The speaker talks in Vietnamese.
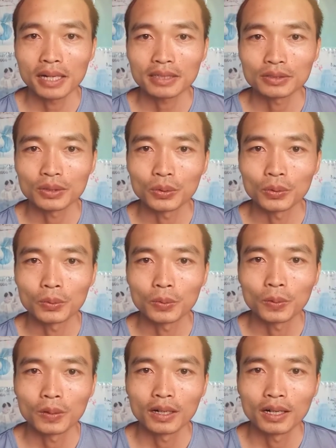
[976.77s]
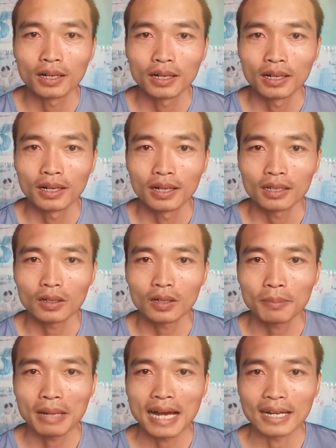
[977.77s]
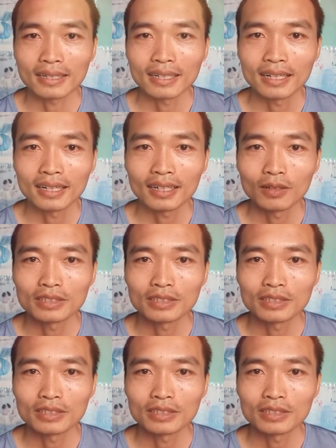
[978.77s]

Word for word: Mặc dù có cái bảng